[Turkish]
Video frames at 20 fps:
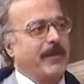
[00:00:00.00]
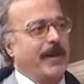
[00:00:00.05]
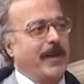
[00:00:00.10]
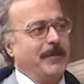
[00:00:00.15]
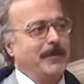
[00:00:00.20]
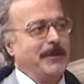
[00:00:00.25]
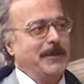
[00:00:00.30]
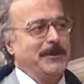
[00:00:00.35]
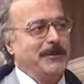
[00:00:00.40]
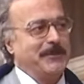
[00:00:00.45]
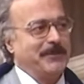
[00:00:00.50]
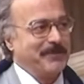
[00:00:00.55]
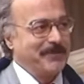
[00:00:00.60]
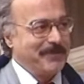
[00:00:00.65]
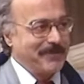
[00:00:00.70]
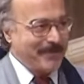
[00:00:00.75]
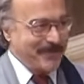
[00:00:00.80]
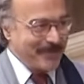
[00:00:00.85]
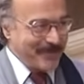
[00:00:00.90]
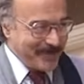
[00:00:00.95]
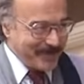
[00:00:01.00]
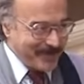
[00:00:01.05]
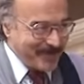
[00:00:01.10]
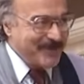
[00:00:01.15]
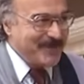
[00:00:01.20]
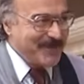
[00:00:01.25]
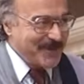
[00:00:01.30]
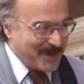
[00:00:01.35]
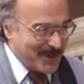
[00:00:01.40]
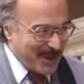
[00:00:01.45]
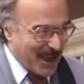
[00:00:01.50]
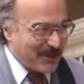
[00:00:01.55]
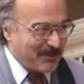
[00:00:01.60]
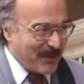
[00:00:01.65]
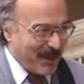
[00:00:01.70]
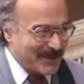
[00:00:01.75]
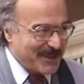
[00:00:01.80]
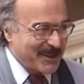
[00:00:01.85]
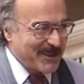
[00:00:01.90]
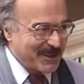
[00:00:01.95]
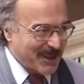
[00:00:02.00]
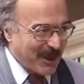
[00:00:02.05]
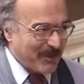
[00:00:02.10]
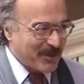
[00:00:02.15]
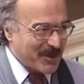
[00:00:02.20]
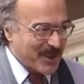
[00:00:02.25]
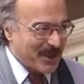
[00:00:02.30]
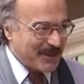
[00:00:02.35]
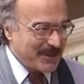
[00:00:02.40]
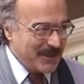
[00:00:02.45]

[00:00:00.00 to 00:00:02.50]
Ne iş varmış? Çakmakçılık yapacak